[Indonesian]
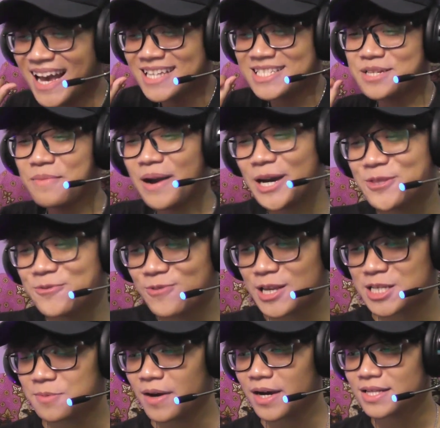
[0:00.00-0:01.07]
asik banget
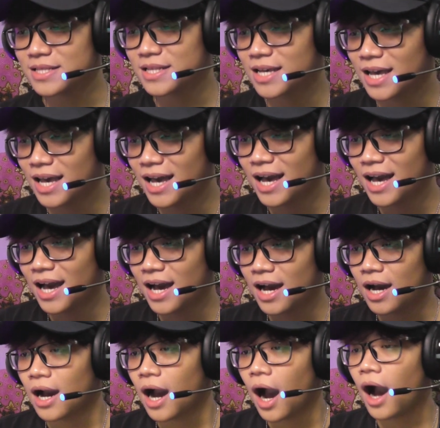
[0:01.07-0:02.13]
fresh banget
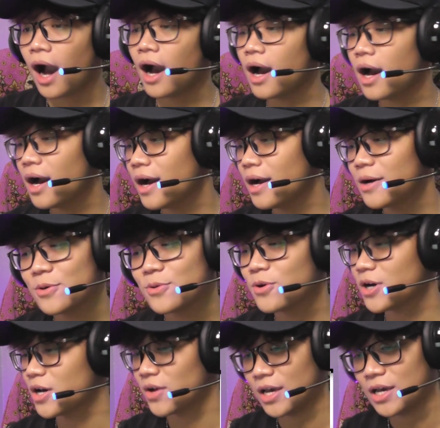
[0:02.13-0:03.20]
ah
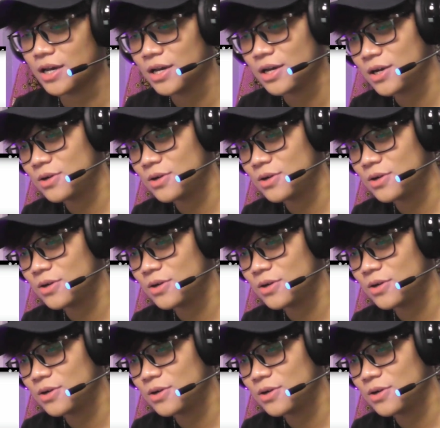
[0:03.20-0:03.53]
oke okay, oke okay